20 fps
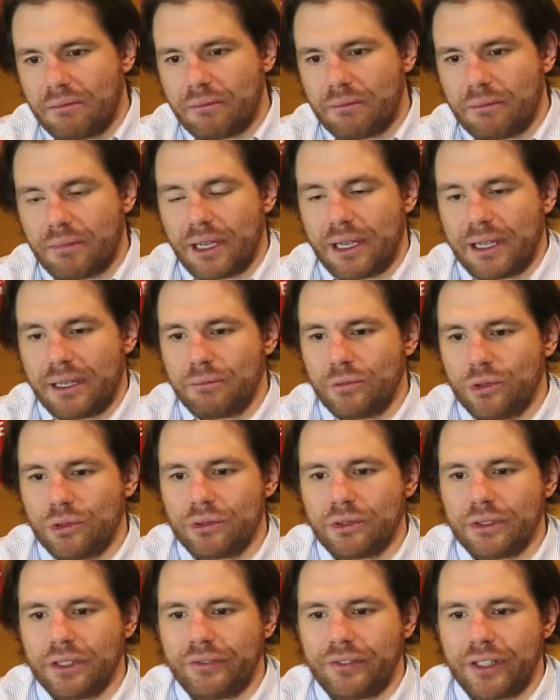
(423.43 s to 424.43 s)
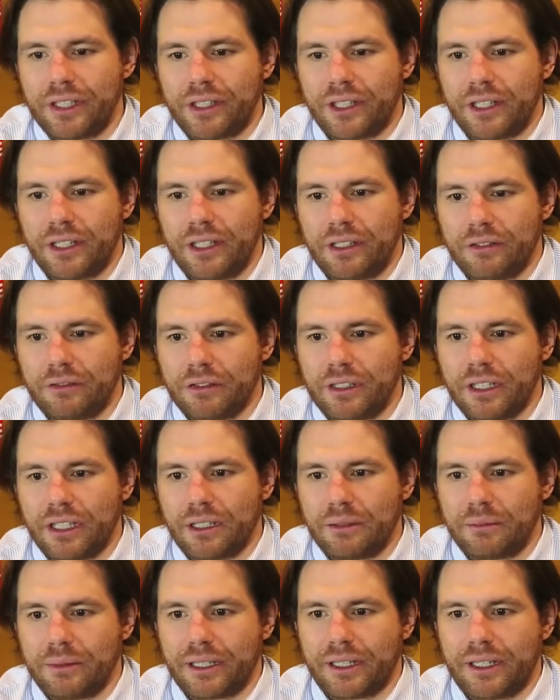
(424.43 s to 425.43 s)
Ma è molto difficile, devo
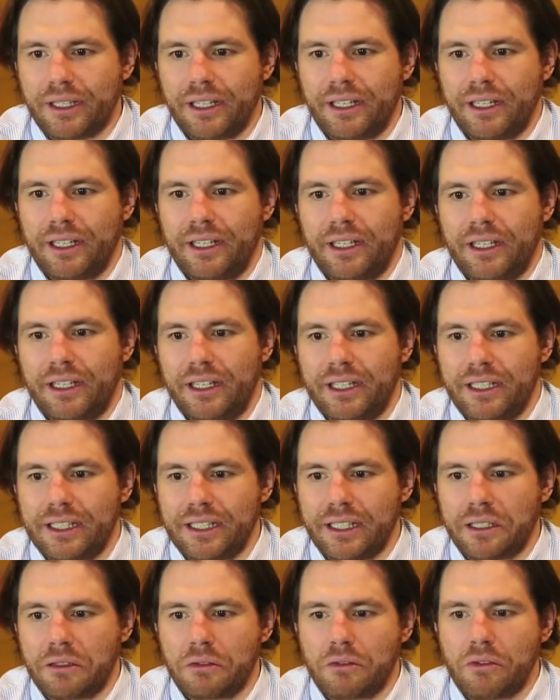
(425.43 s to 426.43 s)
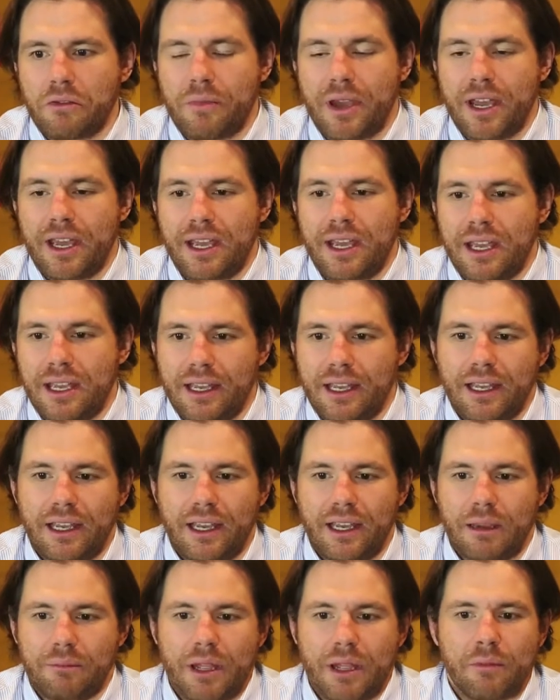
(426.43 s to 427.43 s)
dire, perché secondo
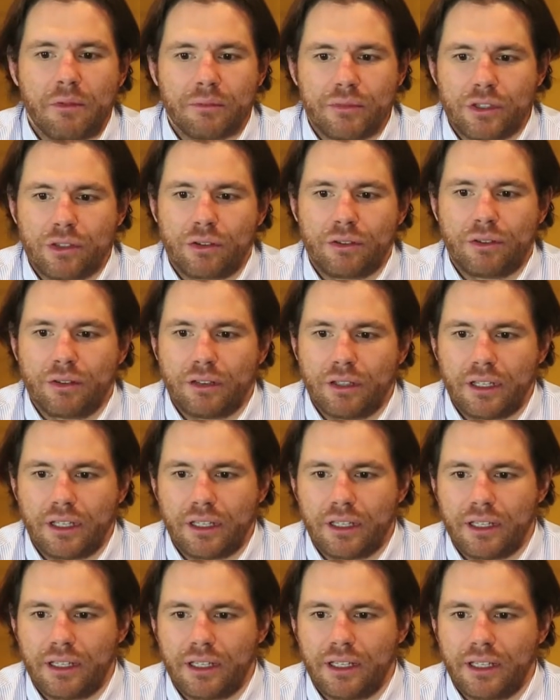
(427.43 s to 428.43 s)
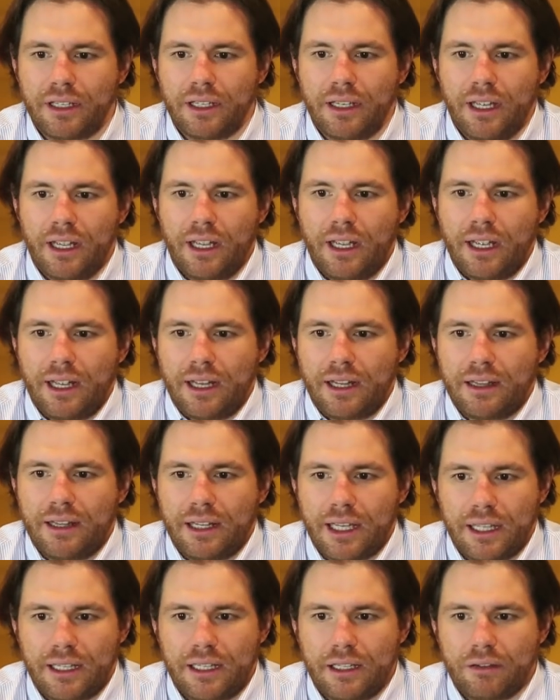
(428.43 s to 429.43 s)
me abbiamo bisogno di, di,
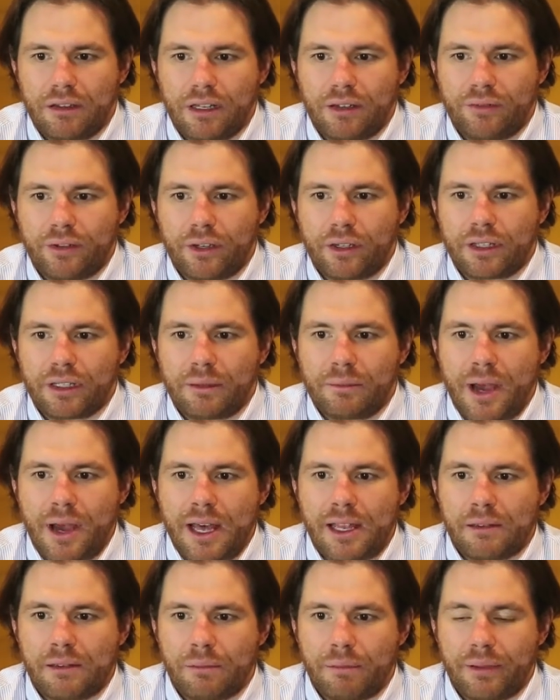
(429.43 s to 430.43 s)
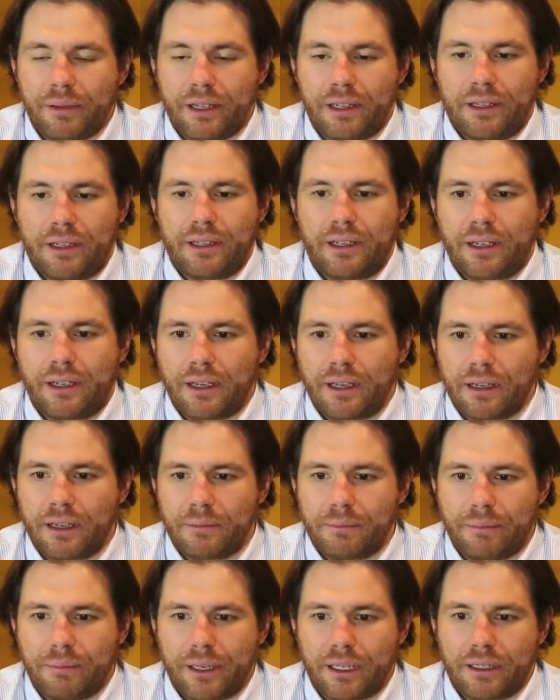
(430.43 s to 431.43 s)
di, di una forte mano
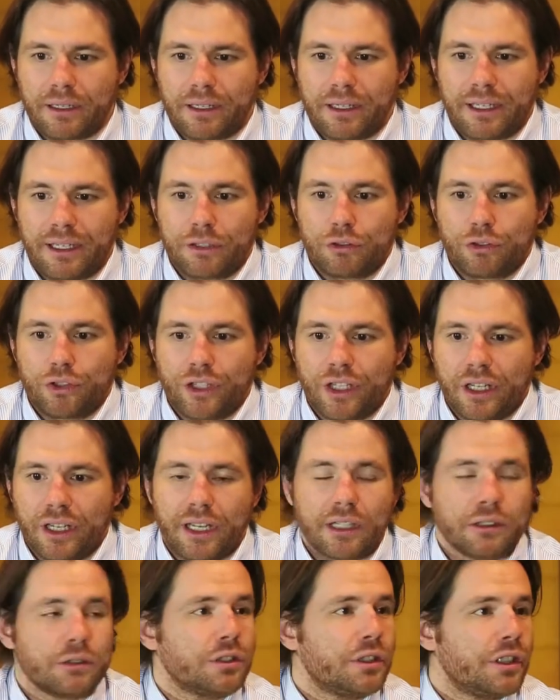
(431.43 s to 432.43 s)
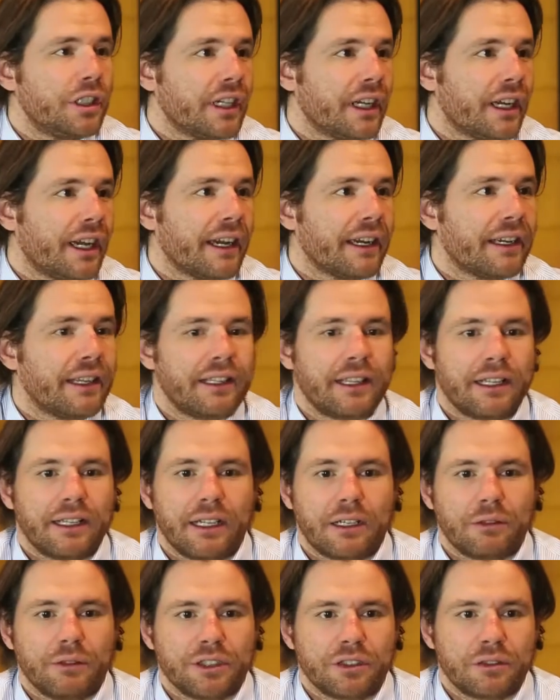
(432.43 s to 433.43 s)
per, per, riuscire a uscire anche da,
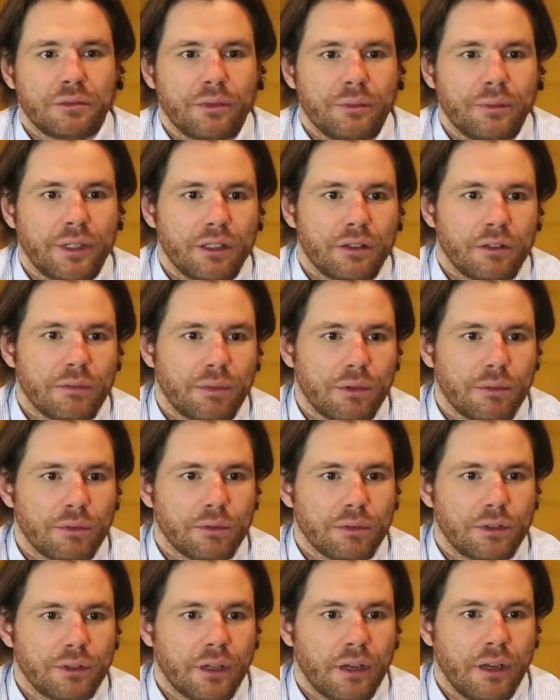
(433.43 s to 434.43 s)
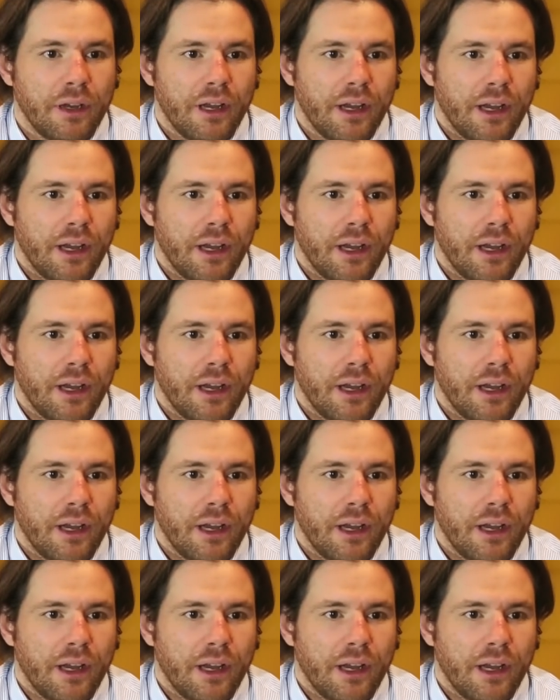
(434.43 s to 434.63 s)
da questo momento un po' brutto